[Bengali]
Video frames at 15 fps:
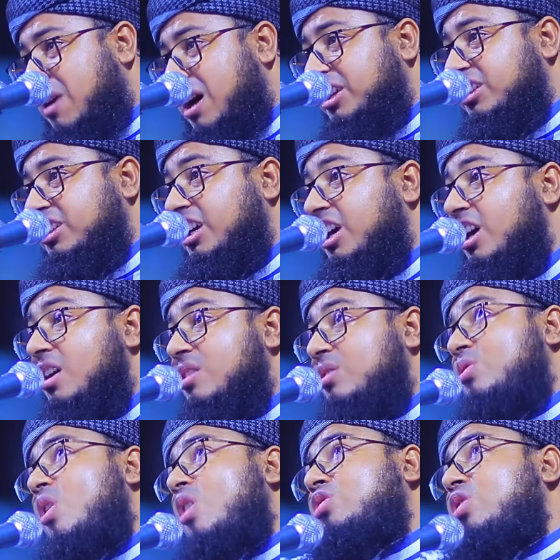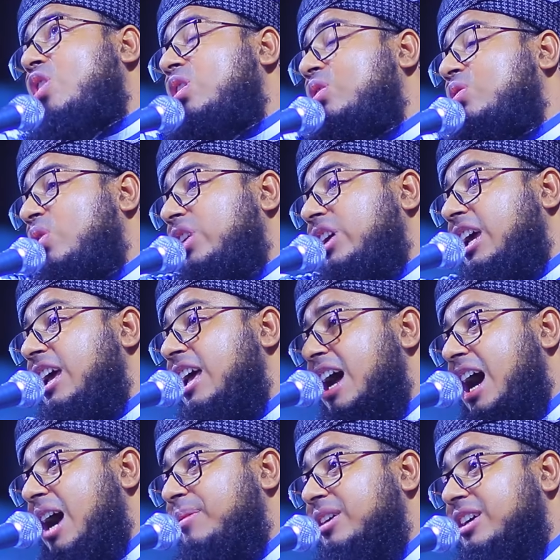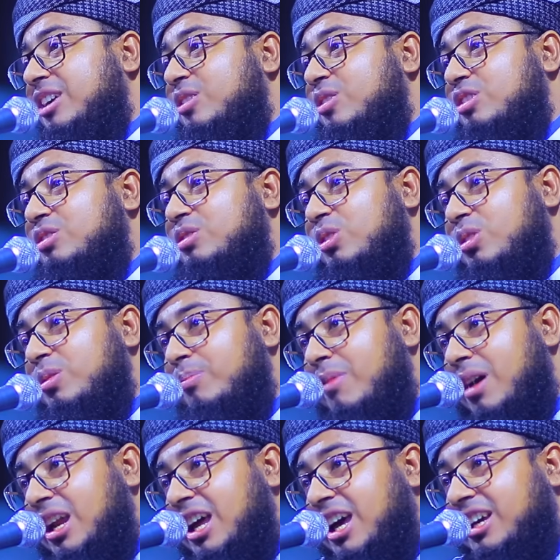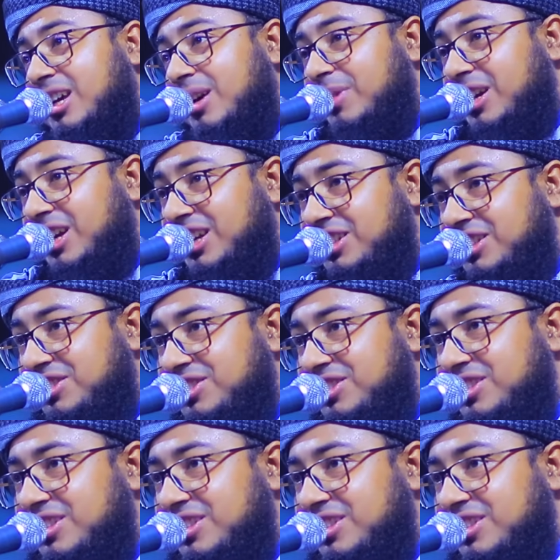পানি দিয়ে গোসল করিয়ে আমাকে গসলুল মালায় বানাই দিস